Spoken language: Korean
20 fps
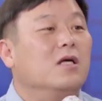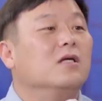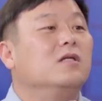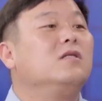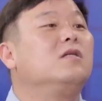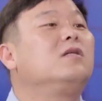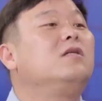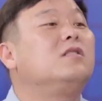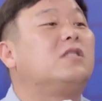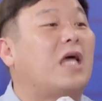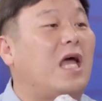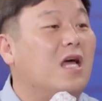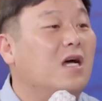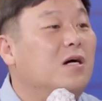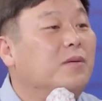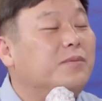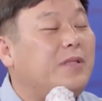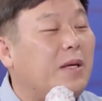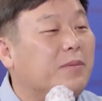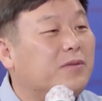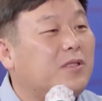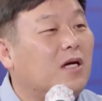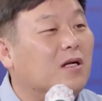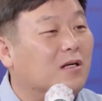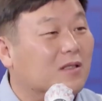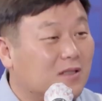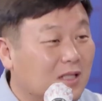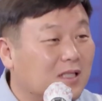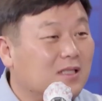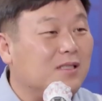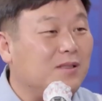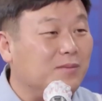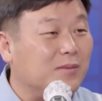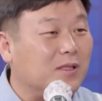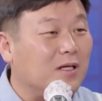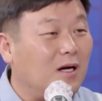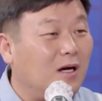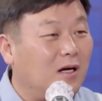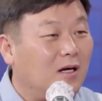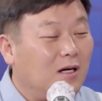근데 그 자영업자 입장은 어떻겠습니까? 아유,
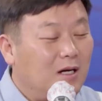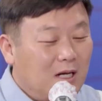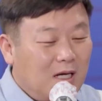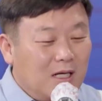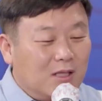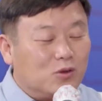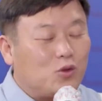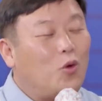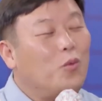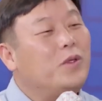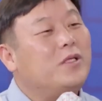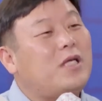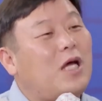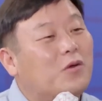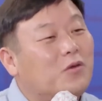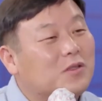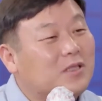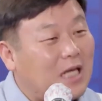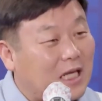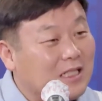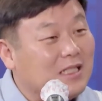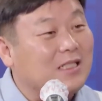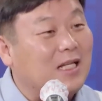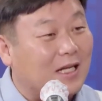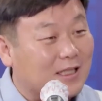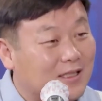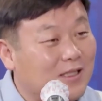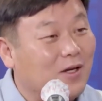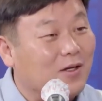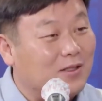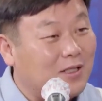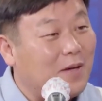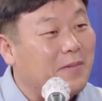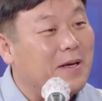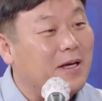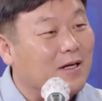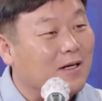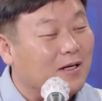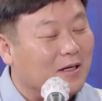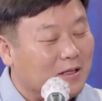그러니까 너무 비싸니까 소비자도 짜증 났어요 네,
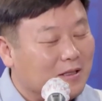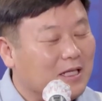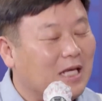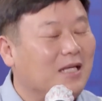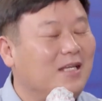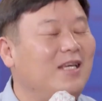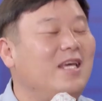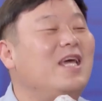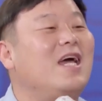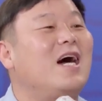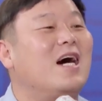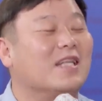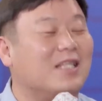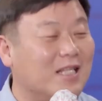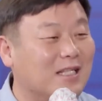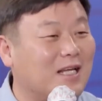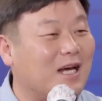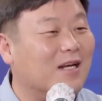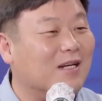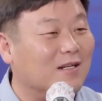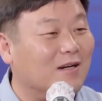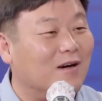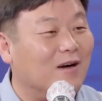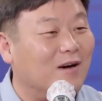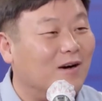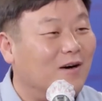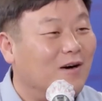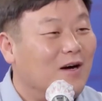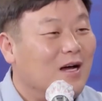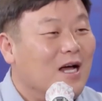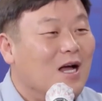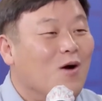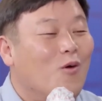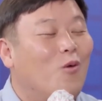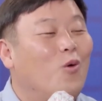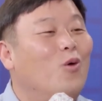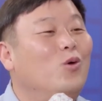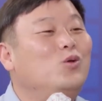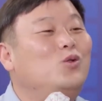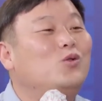처음에는. 네, 네. 근데 이해가 된다는 거예요.
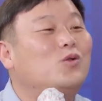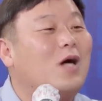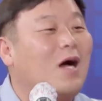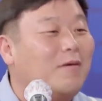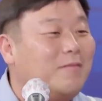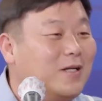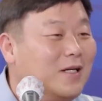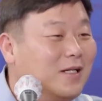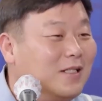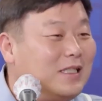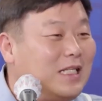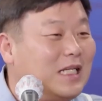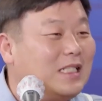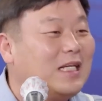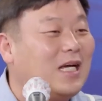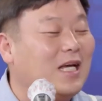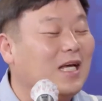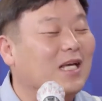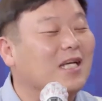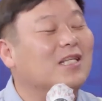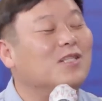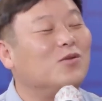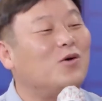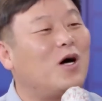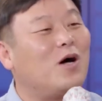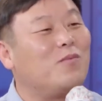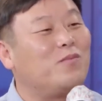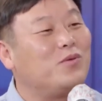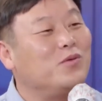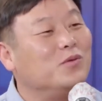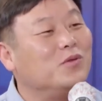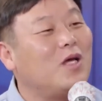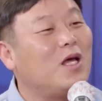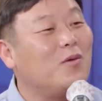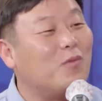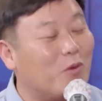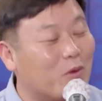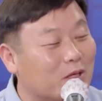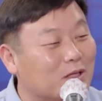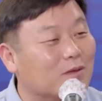오주 가면 세장에 그동안 풍성해
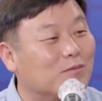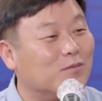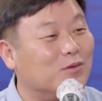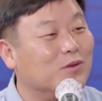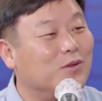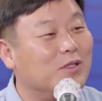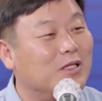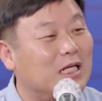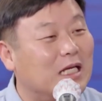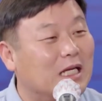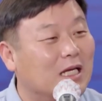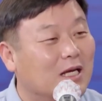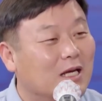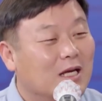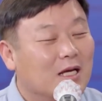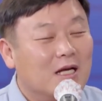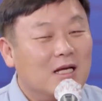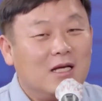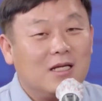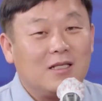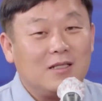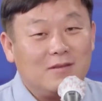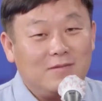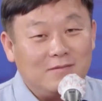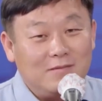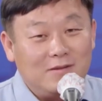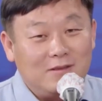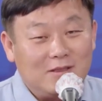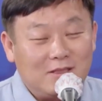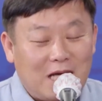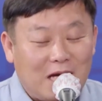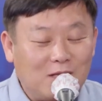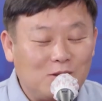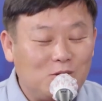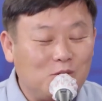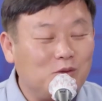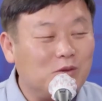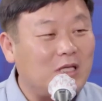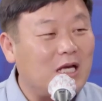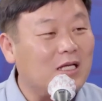음. 보내던 분들이
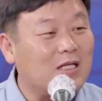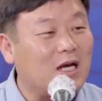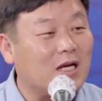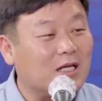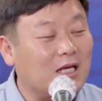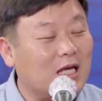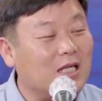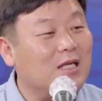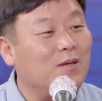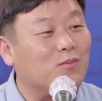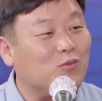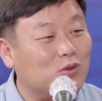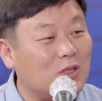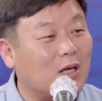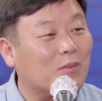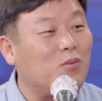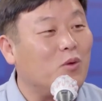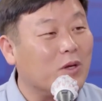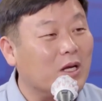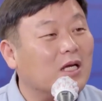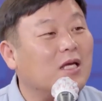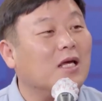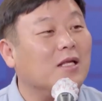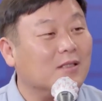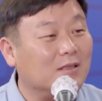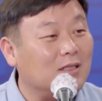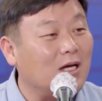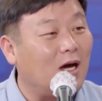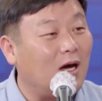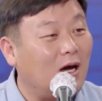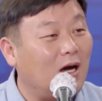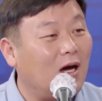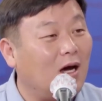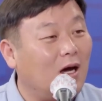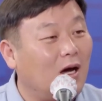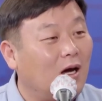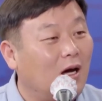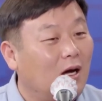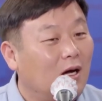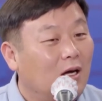상추 세 장, 깻잎 두 장 보냈겠느냐.
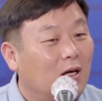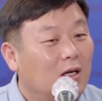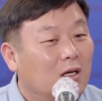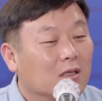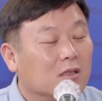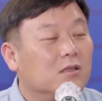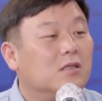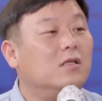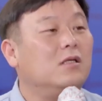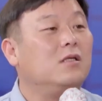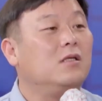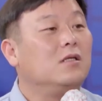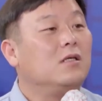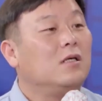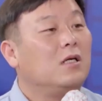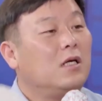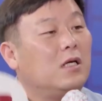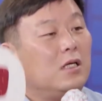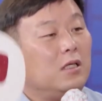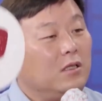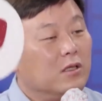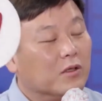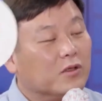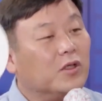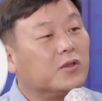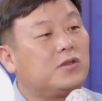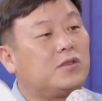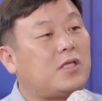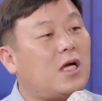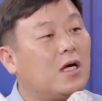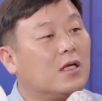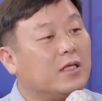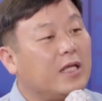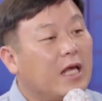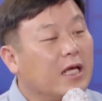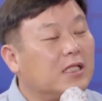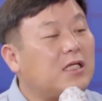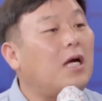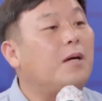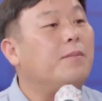네. 그걸 여섯 장,
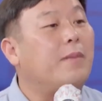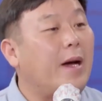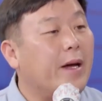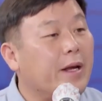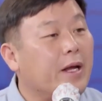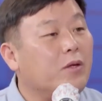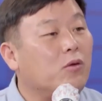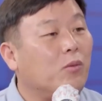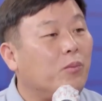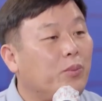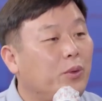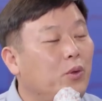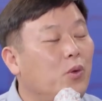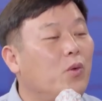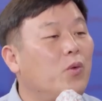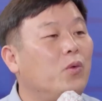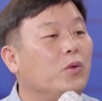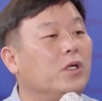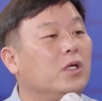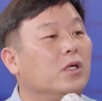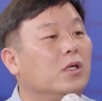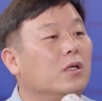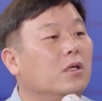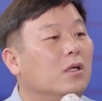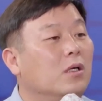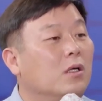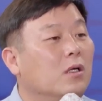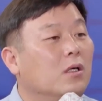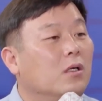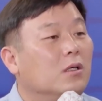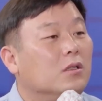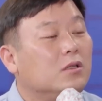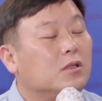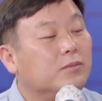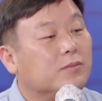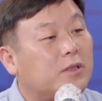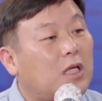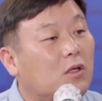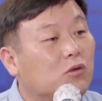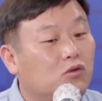네 장만 해도 비용이
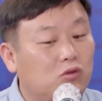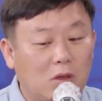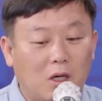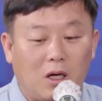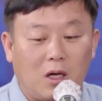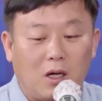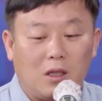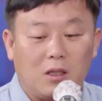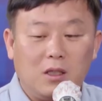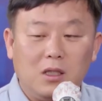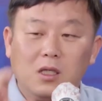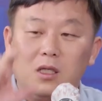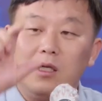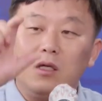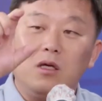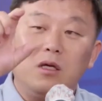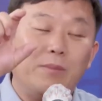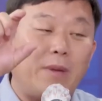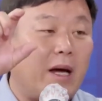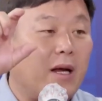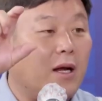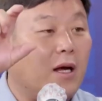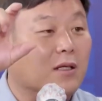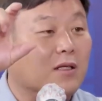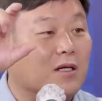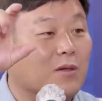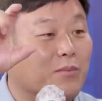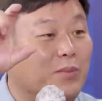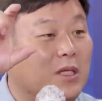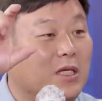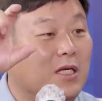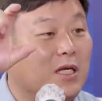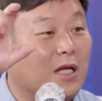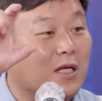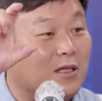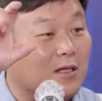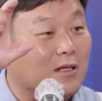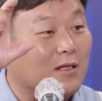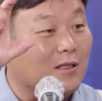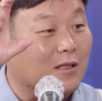지금 상추가 이, 이만한 그 비닐에
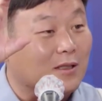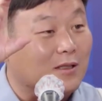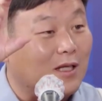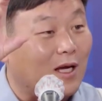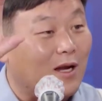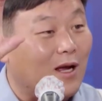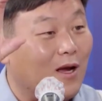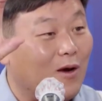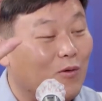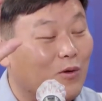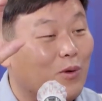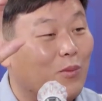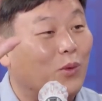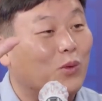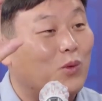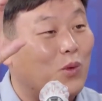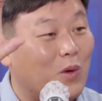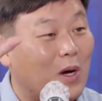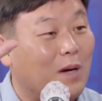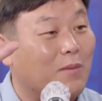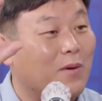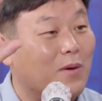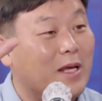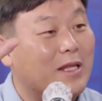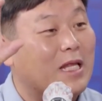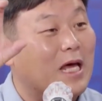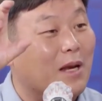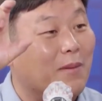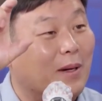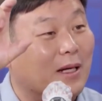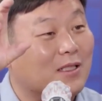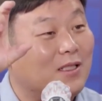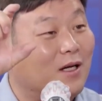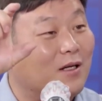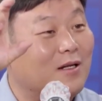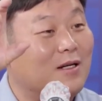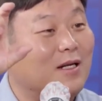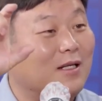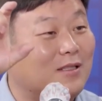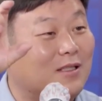들어있는 거 있잖아요. 예, 우리 예. 보통 가면 옛날에 막
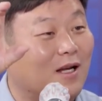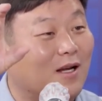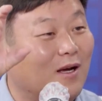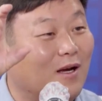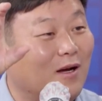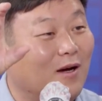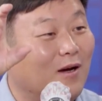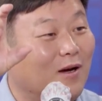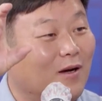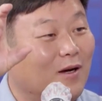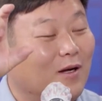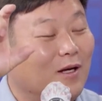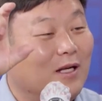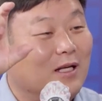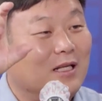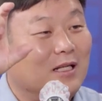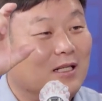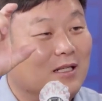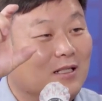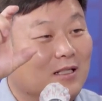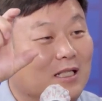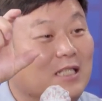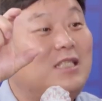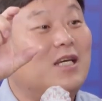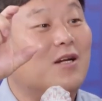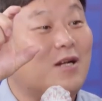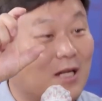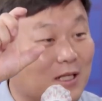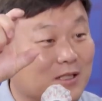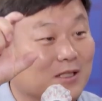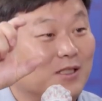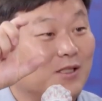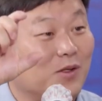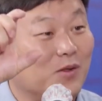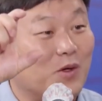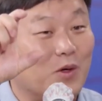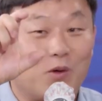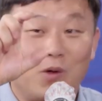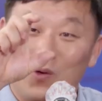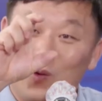천원 했잖아요. 네. 이천 원 하던
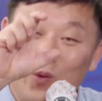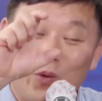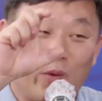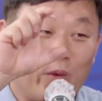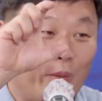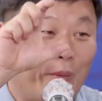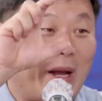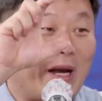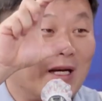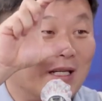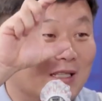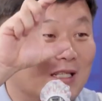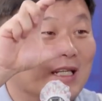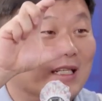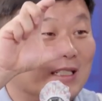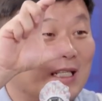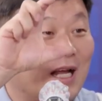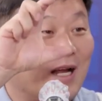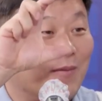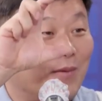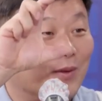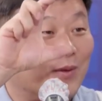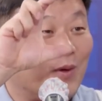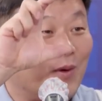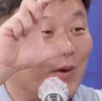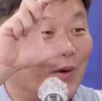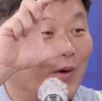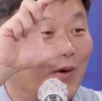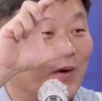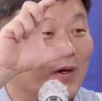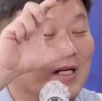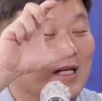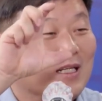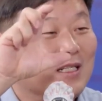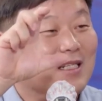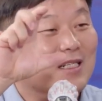시절도 있고 요, 요만한 거 들어있잖아요 보통 네.